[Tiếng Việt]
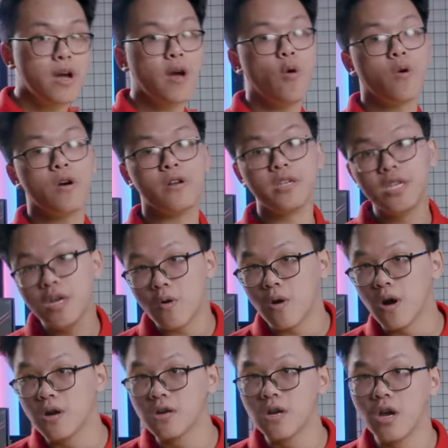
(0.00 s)
một cái ổ cứng nhiều
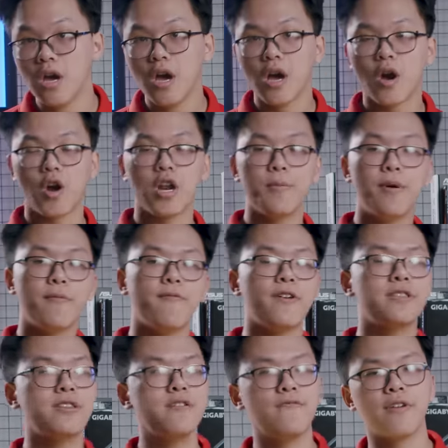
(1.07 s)
hơn còn nếu mà
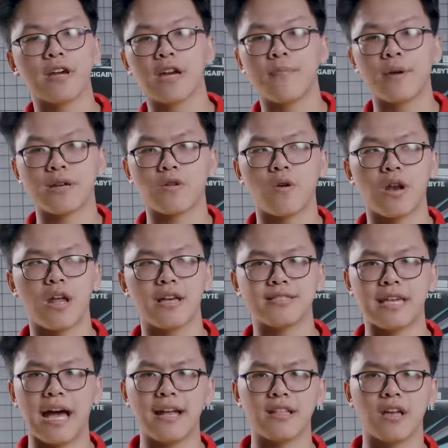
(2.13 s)
phân tích về cái mặt gọi là
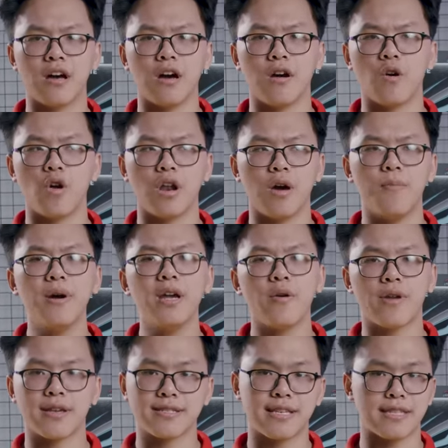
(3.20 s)
dạ uh, gọi là mức hiệu
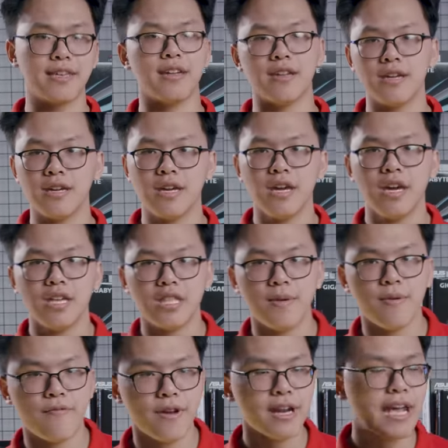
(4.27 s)
năng giá tiền ấy thì
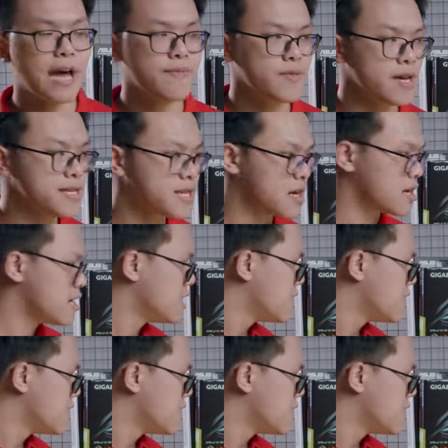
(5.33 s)
mình vẫn cảm thấy rằng